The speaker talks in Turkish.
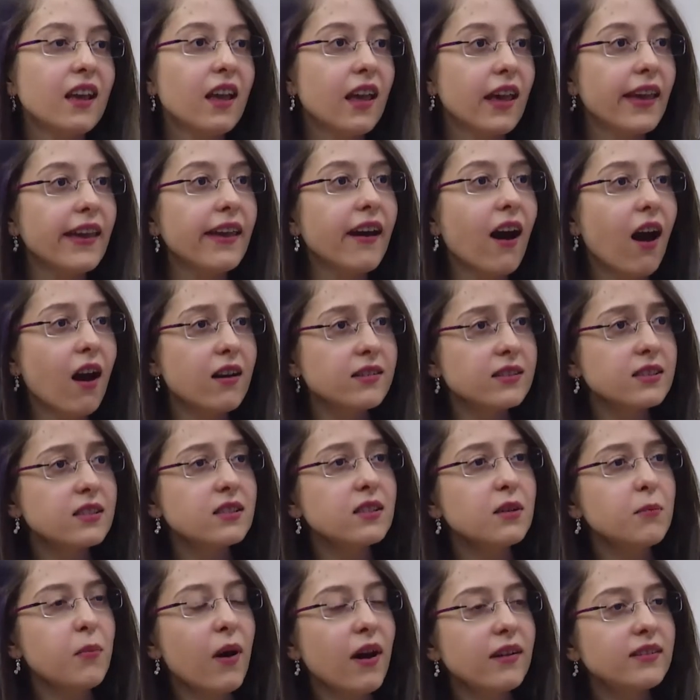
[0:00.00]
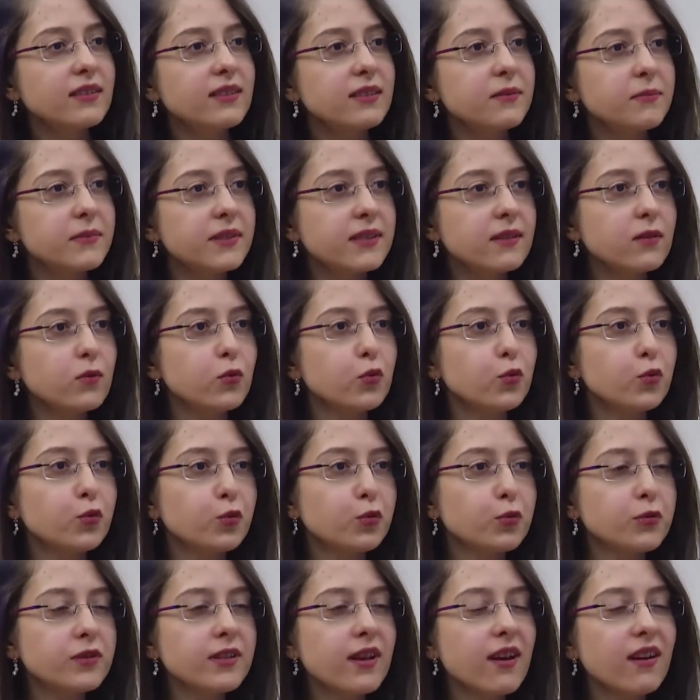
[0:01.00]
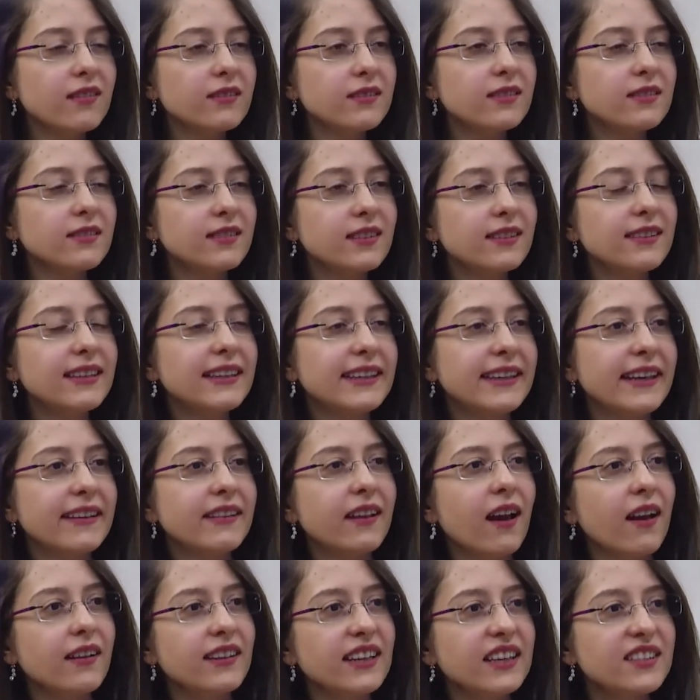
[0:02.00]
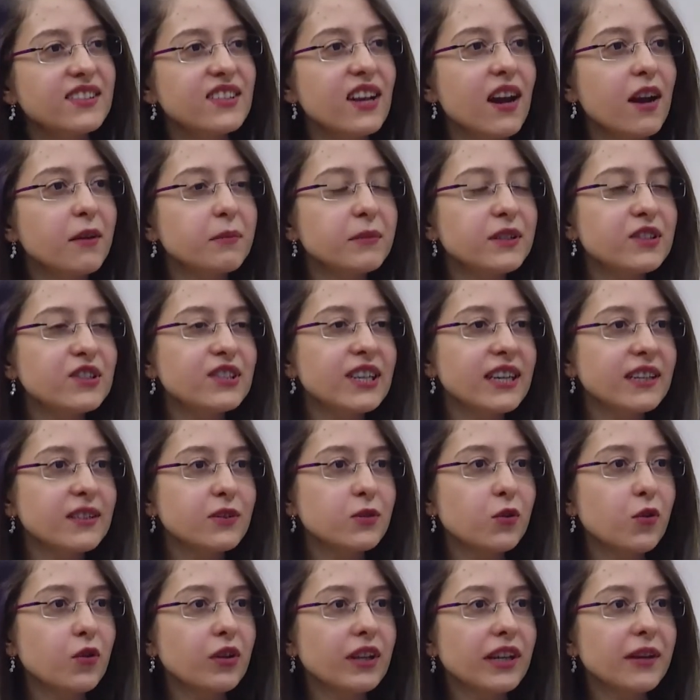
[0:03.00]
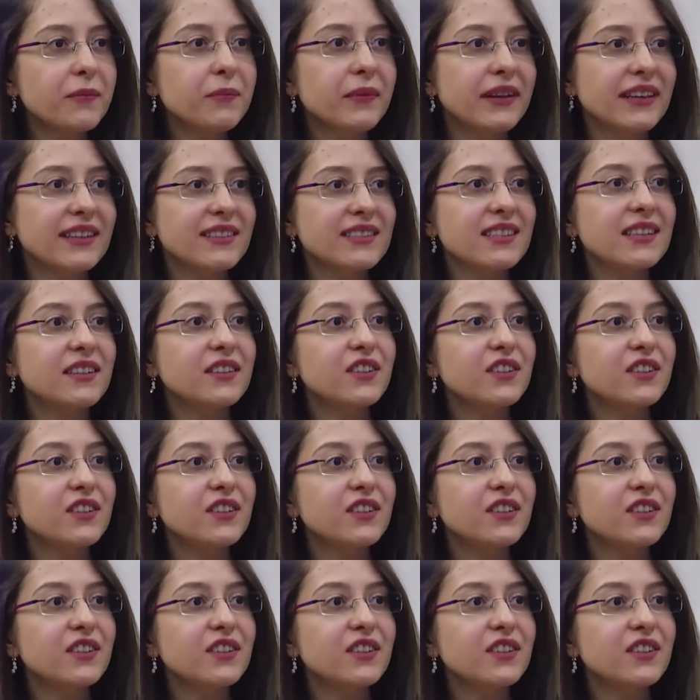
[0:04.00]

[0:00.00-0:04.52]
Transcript: E, aslında baktığımızda uyku saatinde de genel geçer bir şey söyleyemeyiz.